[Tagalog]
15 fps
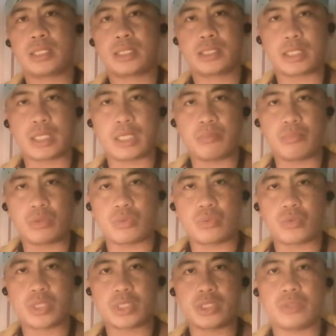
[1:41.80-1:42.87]
sa librong
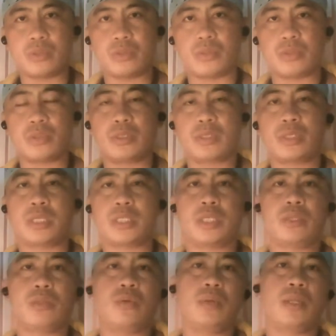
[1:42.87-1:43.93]
orasyon na
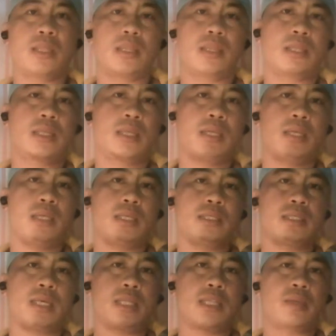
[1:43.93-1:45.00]
sinulat
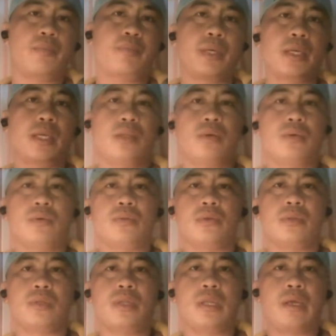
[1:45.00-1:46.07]
sa ating Panginoon.
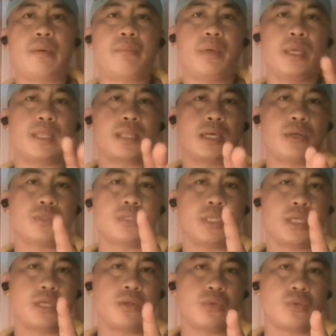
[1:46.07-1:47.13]
May tao
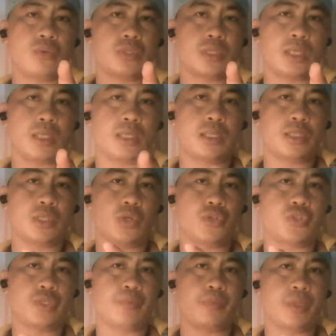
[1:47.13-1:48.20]
siyang inutusan, si
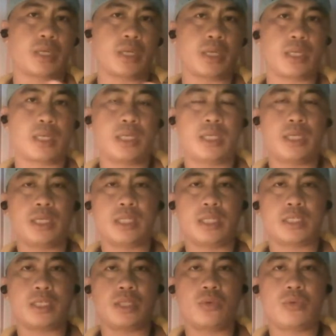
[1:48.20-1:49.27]
Lucifer, na
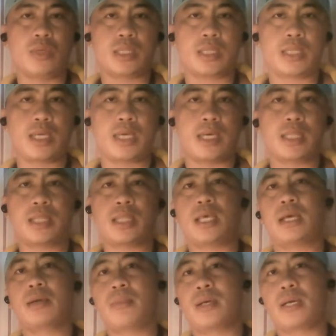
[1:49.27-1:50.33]
sinulat lahat
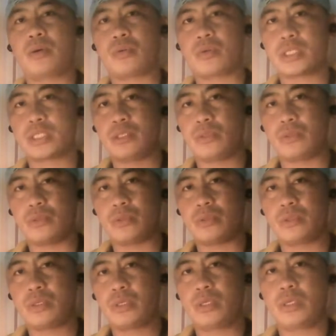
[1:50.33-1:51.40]
ng mga orasyon
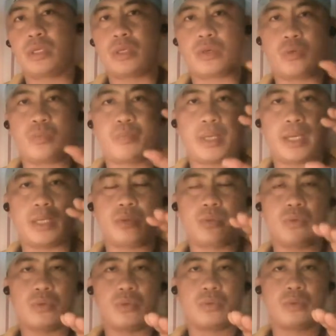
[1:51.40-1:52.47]
kung paano